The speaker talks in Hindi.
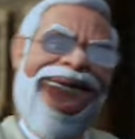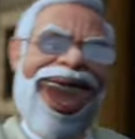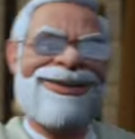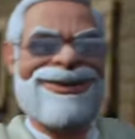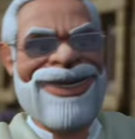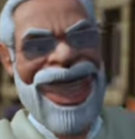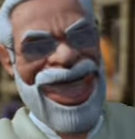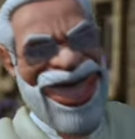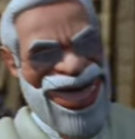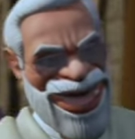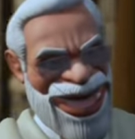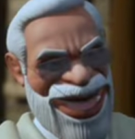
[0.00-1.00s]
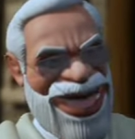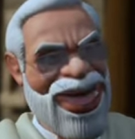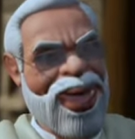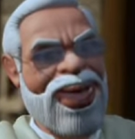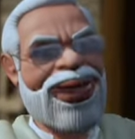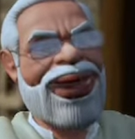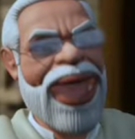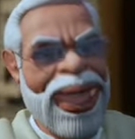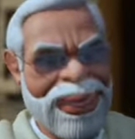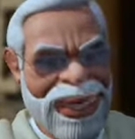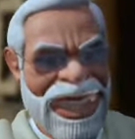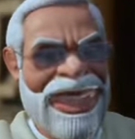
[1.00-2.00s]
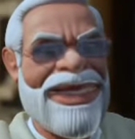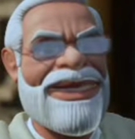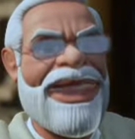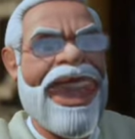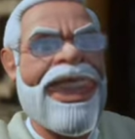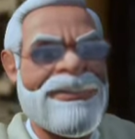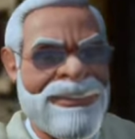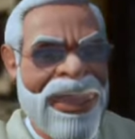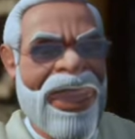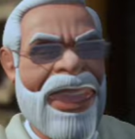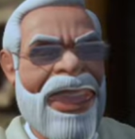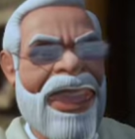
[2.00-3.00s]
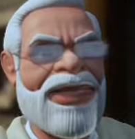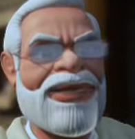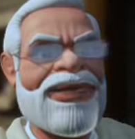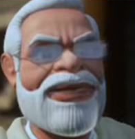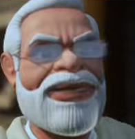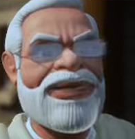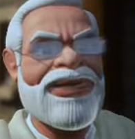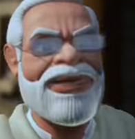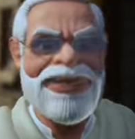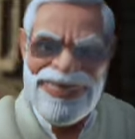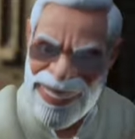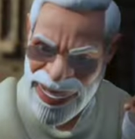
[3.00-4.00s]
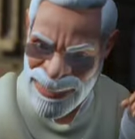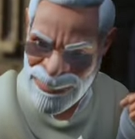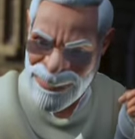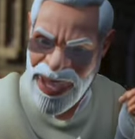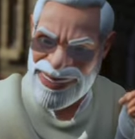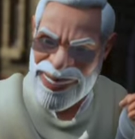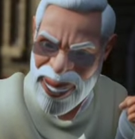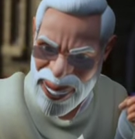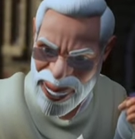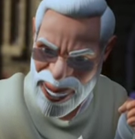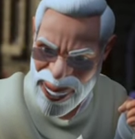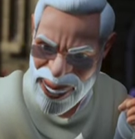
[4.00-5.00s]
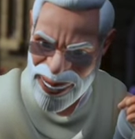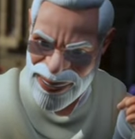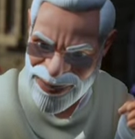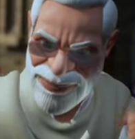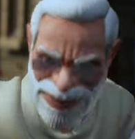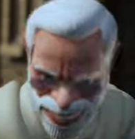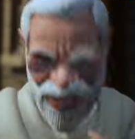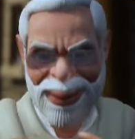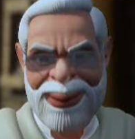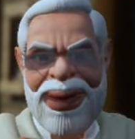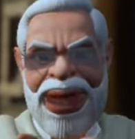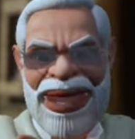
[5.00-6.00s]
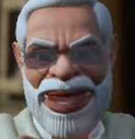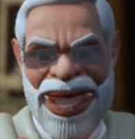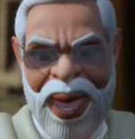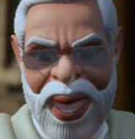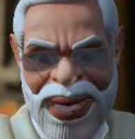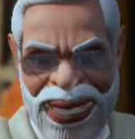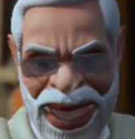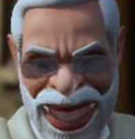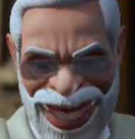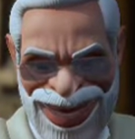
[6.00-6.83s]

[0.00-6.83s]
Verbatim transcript: मोहब्बत और नफरत की जंग में जीत हमेशा नफरत की होती है